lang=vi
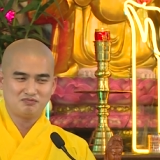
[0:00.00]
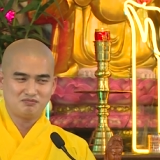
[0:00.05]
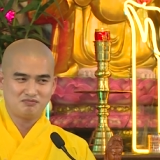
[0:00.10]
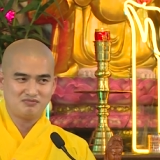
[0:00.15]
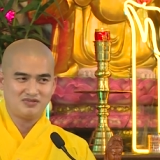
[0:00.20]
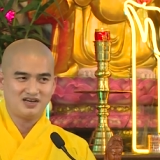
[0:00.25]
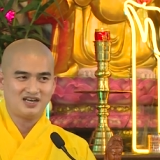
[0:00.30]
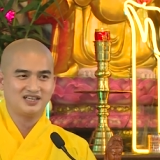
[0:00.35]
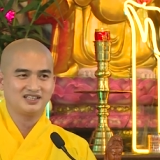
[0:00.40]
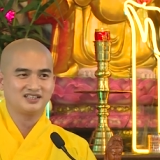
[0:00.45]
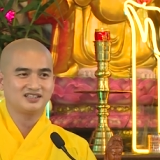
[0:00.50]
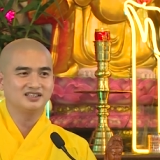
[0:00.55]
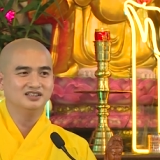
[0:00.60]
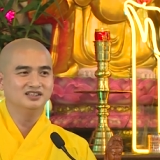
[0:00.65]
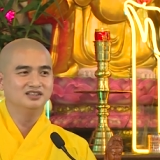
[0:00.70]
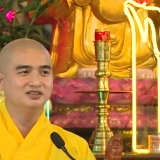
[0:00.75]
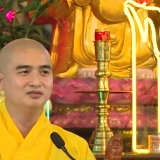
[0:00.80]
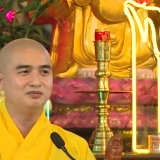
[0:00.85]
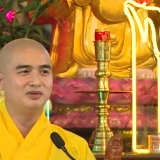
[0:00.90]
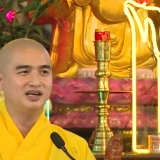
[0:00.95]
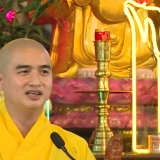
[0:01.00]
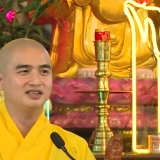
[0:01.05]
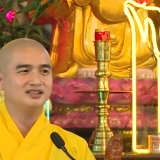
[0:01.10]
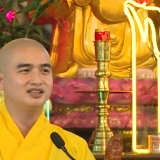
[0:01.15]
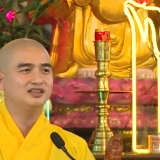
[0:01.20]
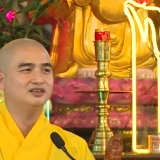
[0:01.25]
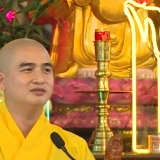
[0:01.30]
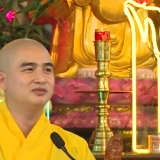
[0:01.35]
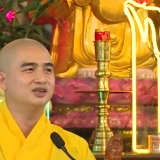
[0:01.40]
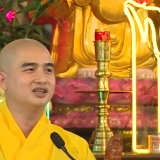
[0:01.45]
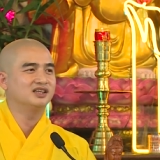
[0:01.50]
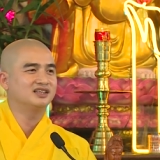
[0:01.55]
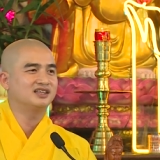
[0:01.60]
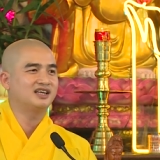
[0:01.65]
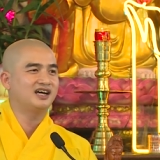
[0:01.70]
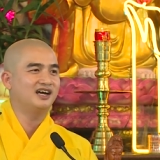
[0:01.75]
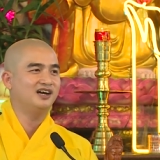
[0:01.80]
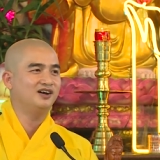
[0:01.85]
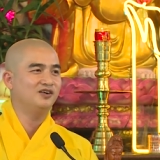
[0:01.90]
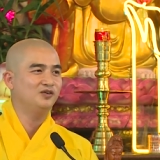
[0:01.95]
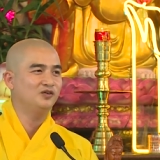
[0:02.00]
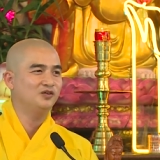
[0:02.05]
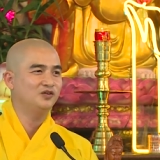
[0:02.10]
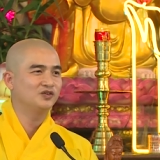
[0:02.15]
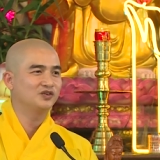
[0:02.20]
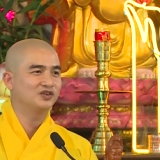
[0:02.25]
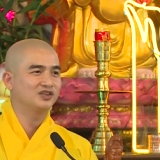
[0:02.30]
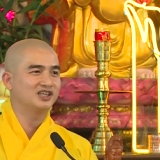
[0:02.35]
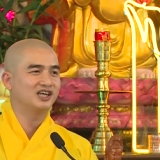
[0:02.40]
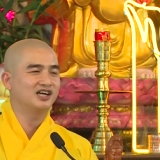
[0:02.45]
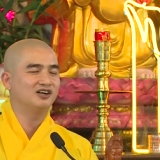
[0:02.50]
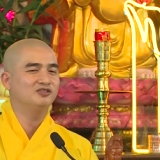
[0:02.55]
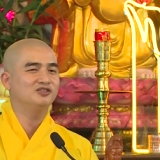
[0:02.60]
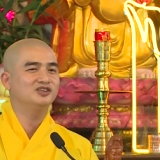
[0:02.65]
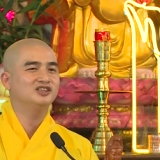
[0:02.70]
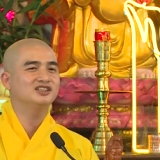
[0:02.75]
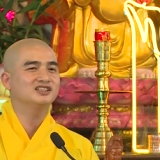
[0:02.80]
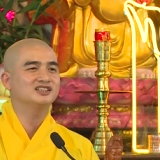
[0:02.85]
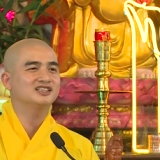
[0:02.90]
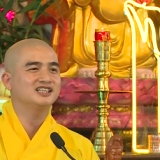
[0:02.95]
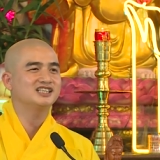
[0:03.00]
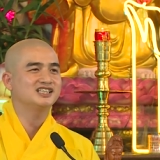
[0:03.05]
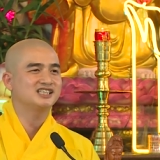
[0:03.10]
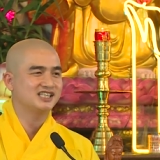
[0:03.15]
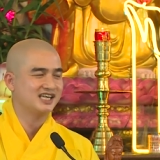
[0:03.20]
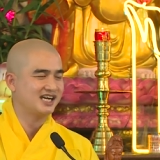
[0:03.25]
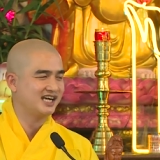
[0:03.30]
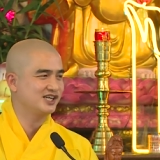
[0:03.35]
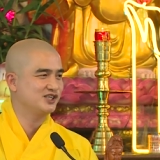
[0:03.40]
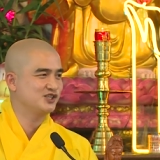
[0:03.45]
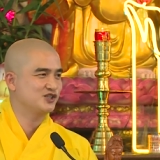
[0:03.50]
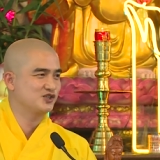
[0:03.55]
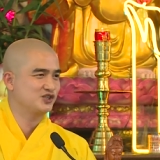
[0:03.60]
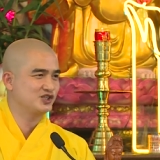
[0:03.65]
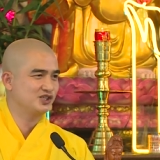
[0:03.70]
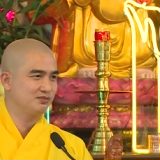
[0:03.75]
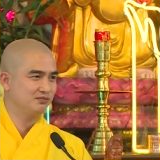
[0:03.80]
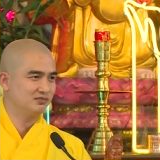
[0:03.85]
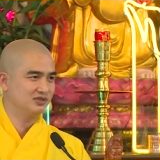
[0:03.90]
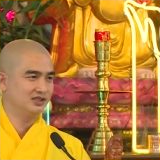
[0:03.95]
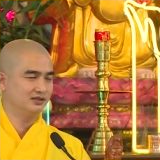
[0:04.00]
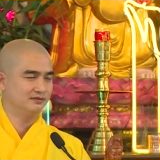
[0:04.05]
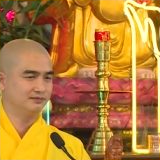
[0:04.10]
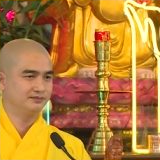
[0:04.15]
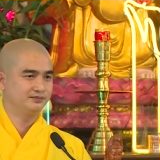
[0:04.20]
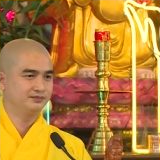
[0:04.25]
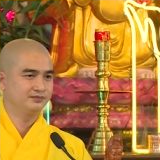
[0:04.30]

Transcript: mà tự bản thân mình tạo tạo nên cái sai cho chính mình